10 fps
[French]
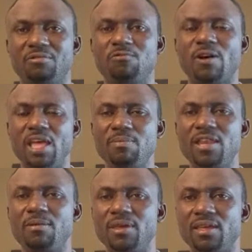Vous voyez,
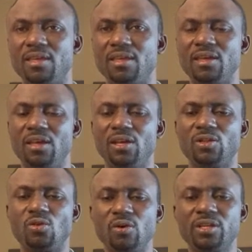bien-aimé.
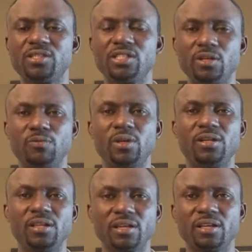Donc ici, je voudrais
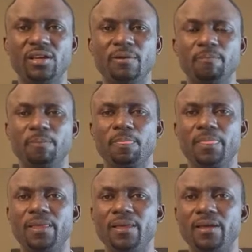dire que
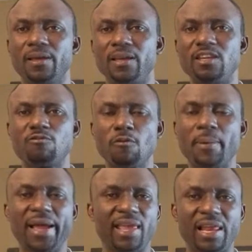il ne faut
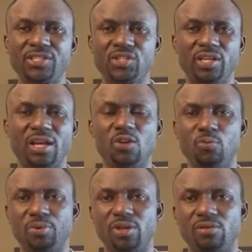pas relâcher quand nous
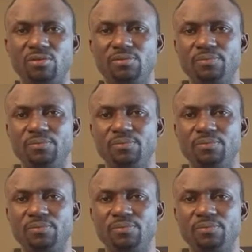prions.